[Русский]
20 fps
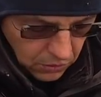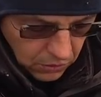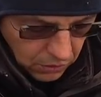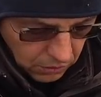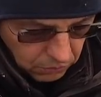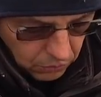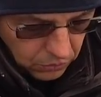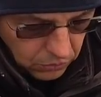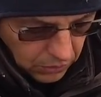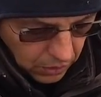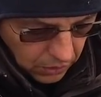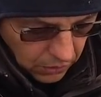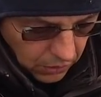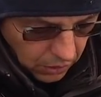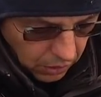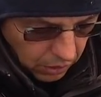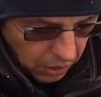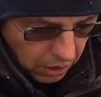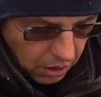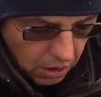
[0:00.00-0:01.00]
Вот.
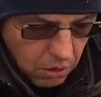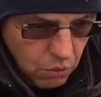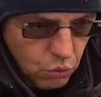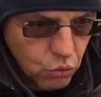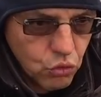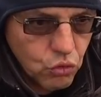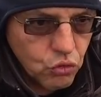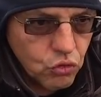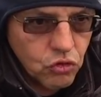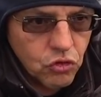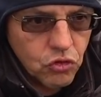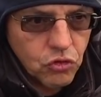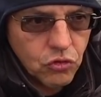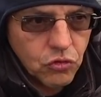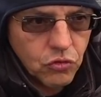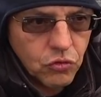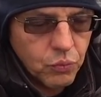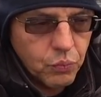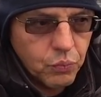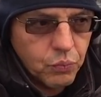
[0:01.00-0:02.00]
А
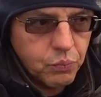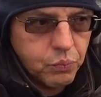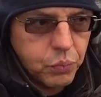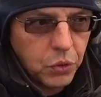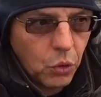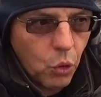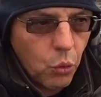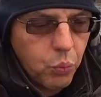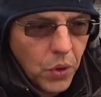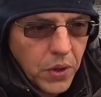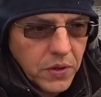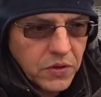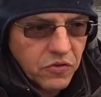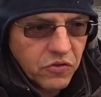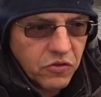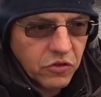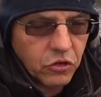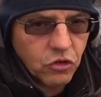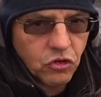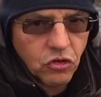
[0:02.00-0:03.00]
уж покупать
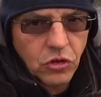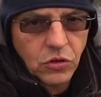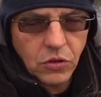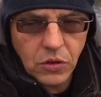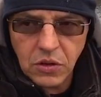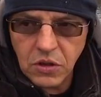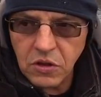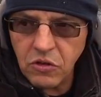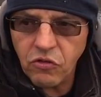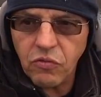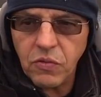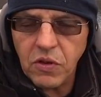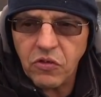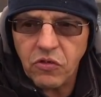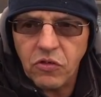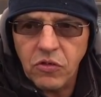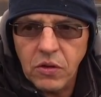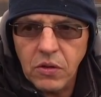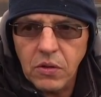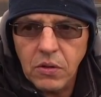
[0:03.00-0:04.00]
совершенно
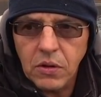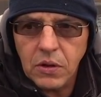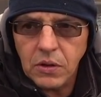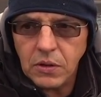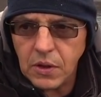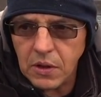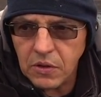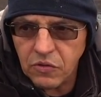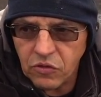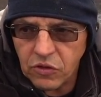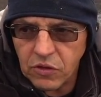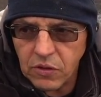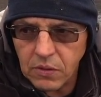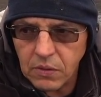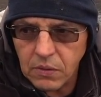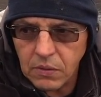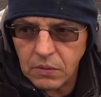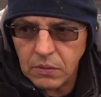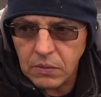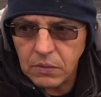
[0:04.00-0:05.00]
неизвестные
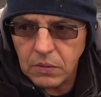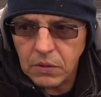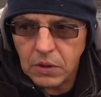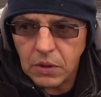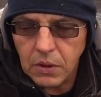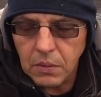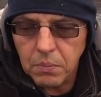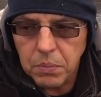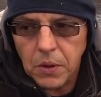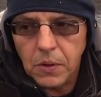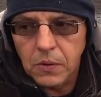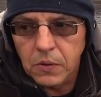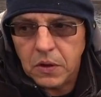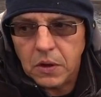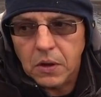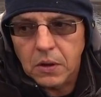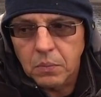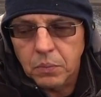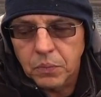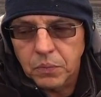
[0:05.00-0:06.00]
китайские э,
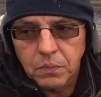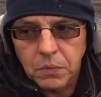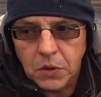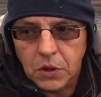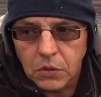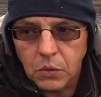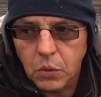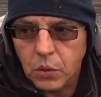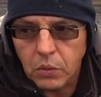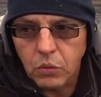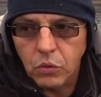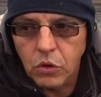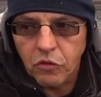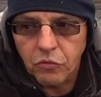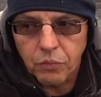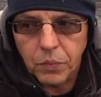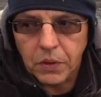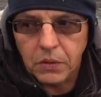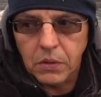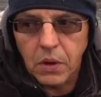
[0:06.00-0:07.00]
колебалки, которые у
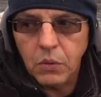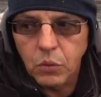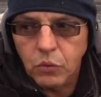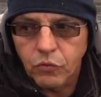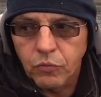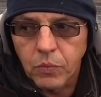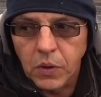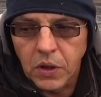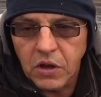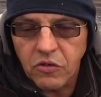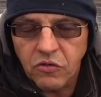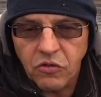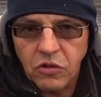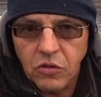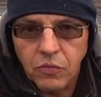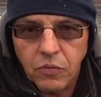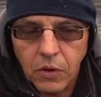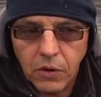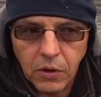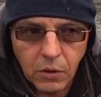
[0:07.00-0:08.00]
нас продают в
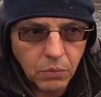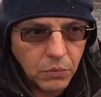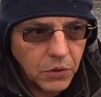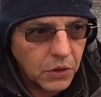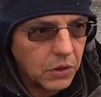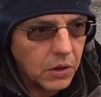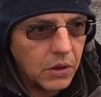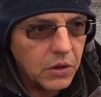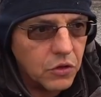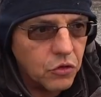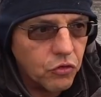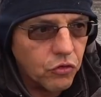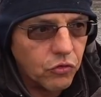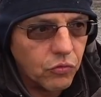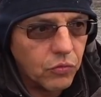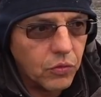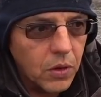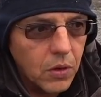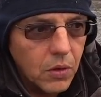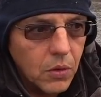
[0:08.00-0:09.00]
магазине в огромных
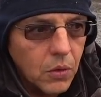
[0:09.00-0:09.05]
количествах,